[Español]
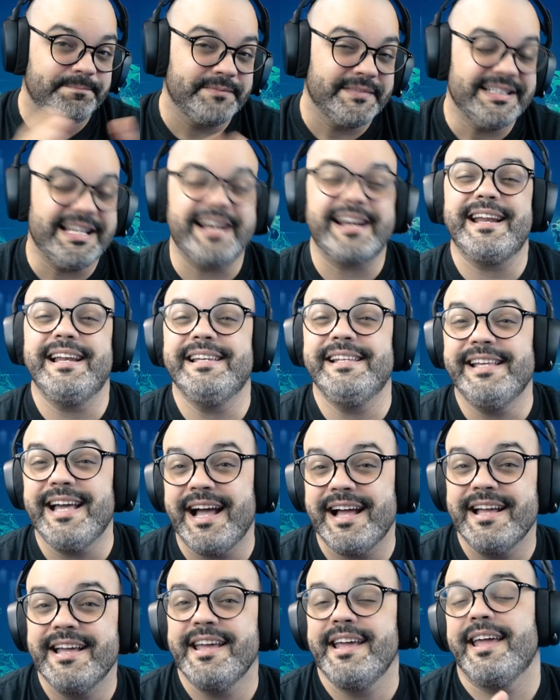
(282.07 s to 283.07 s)
La
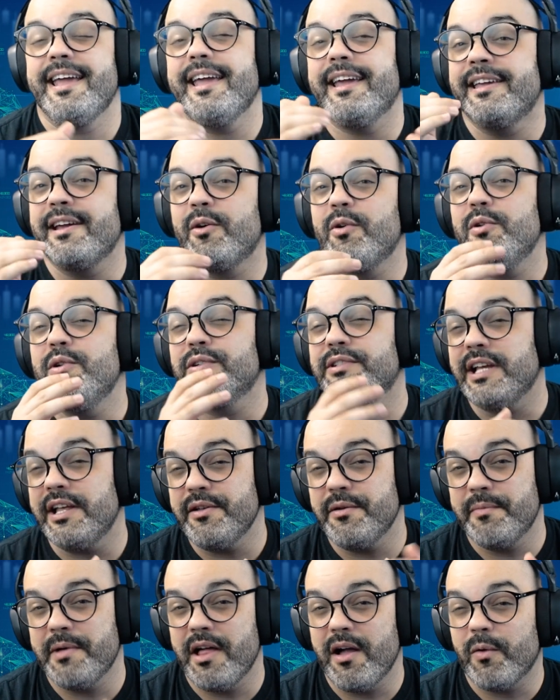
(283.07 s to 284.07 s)
realidad es que con los
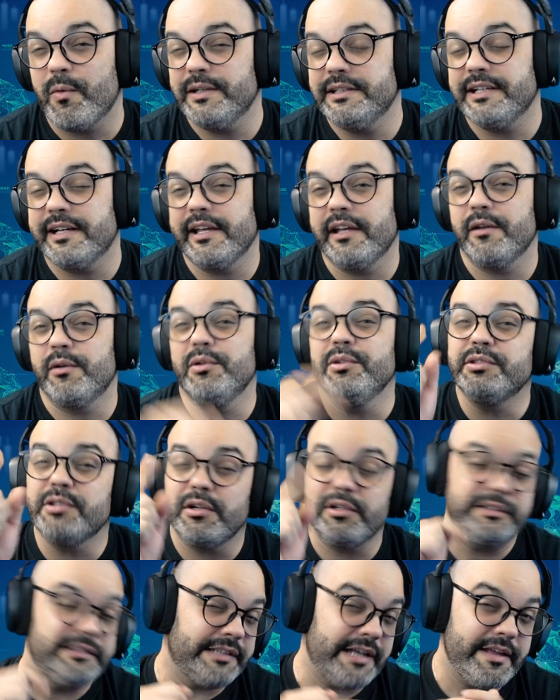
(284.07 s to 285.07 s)
años me he dado cuenta que incluso
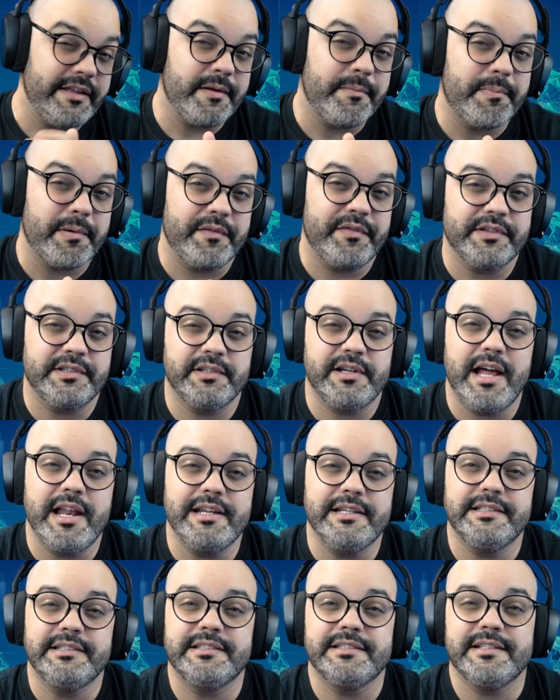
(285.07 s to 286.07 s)
los traders
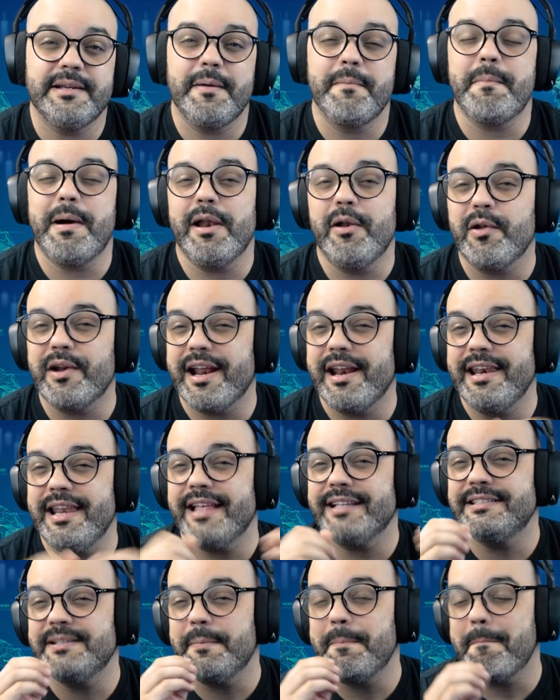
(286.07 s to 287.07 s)
profesionales valoran la
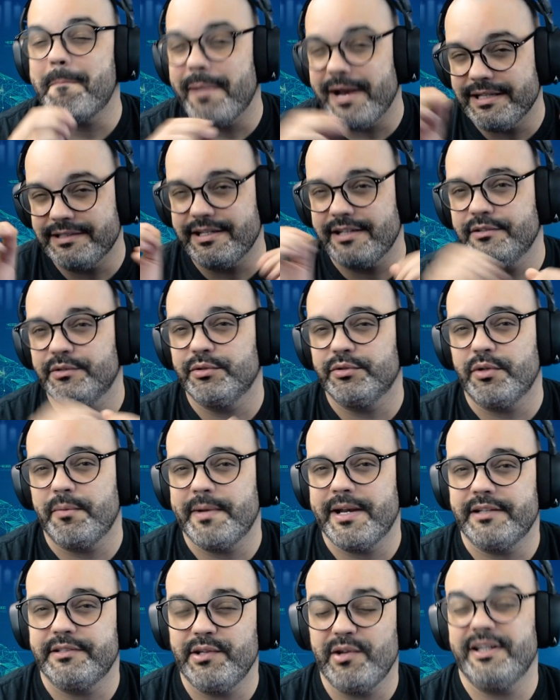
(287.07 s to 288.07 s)
simpleza en sus
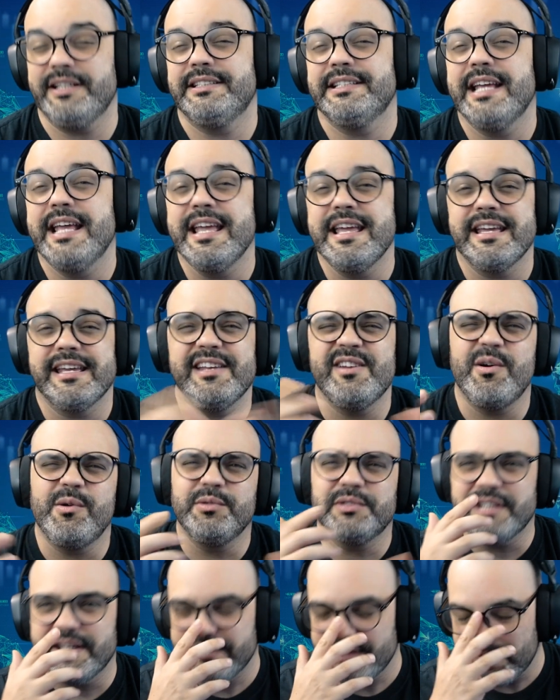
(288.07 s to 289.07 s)
operaciones y no
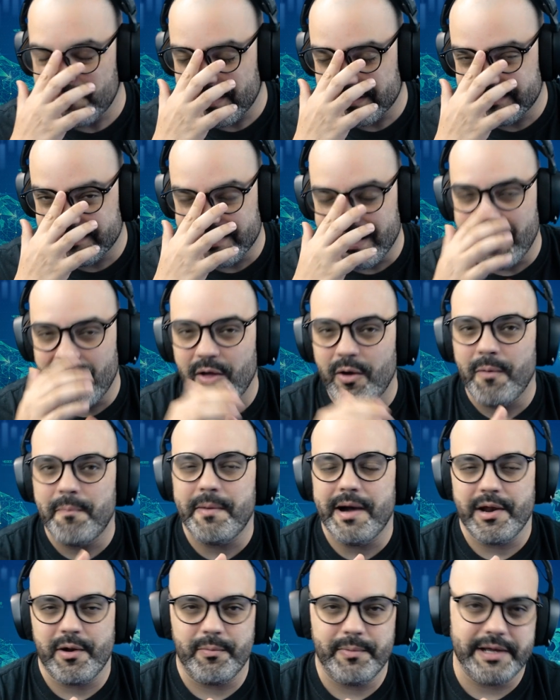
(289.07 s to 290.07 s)
usan demasiado
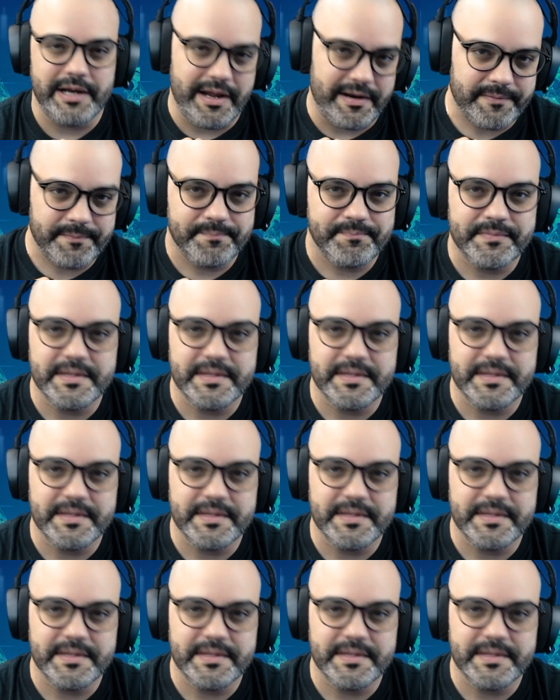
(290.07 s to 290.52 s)
para operar.